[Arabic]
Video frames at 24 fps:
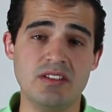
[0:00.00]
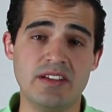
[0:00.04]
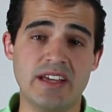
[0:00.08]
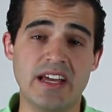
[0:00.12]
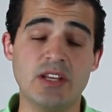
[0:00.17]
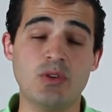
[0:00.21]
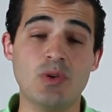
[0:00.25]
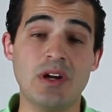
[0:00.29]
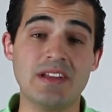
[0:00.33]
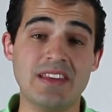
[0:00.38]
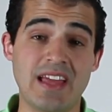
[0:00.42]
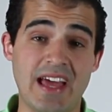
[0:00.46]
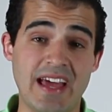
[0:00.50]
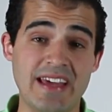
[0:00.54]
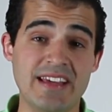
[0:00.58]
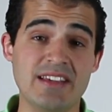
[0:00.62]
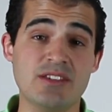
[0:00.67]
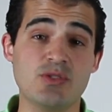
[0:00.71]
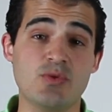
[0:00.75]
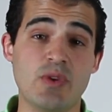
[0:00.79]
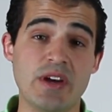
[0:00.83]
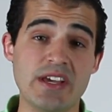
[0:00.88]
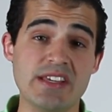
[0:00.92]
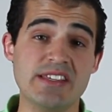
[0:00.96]
كانت واخده حيز
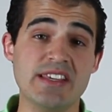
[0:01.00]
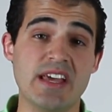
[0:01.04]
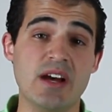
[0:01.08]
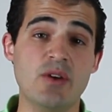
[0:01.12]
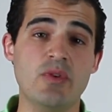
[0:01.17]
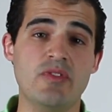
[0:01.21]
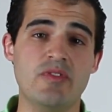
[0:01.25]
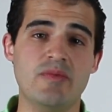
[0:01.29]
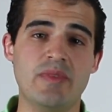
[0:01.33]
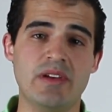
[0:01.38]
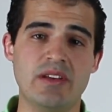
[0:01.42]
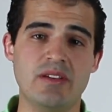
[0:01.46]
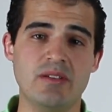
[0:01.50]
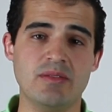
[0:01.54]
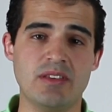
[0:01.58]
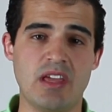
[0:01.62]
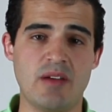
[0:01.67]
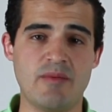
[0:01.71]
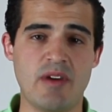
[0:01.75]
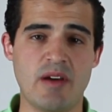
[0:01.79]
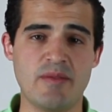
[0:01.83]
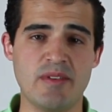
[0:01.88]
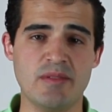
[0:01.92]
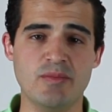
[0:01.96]
كويس قوي في البرنامج بتاع
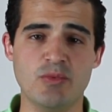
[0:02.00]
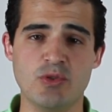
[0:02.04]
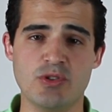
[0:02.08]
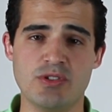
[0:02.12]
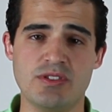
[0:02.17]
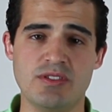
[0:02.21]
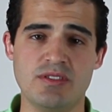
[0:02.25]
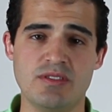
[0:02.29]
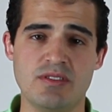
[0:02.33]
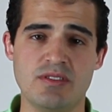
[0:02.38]
محمد مرسي